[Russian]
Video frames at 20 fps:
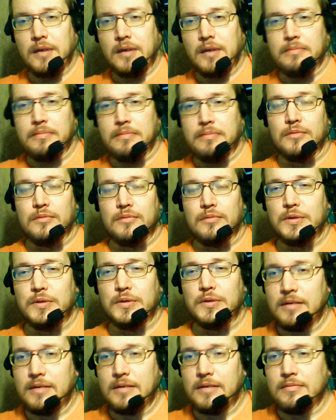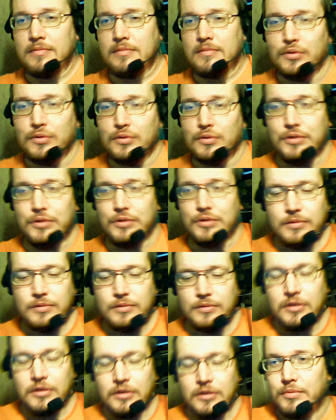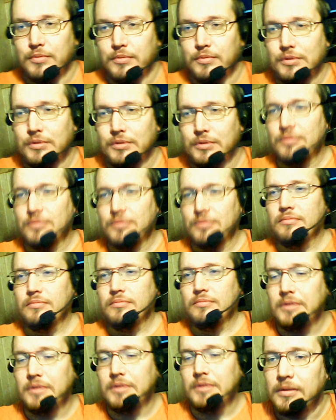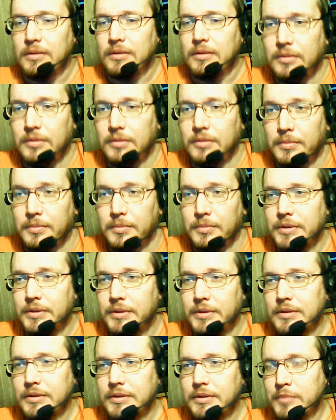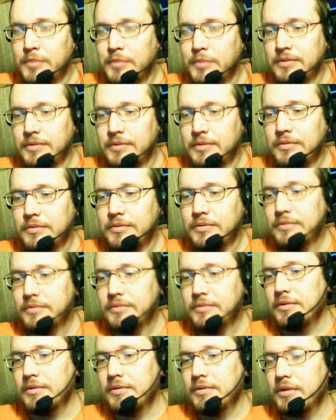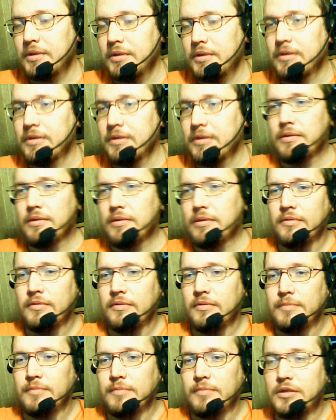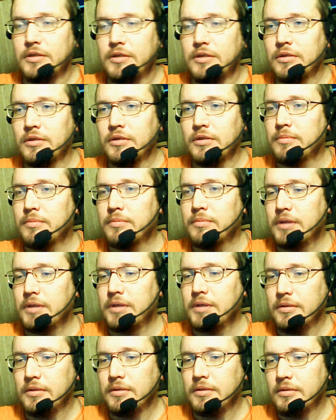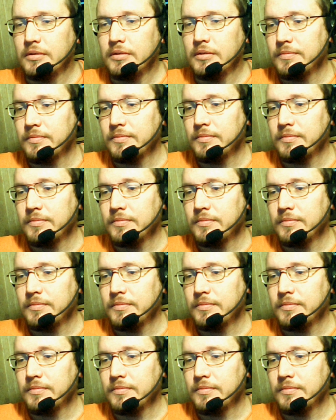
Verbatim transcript: я передумал, сразу будет четвертая, пусть тоже будет версия. Мы доделываем наш интерпретатор.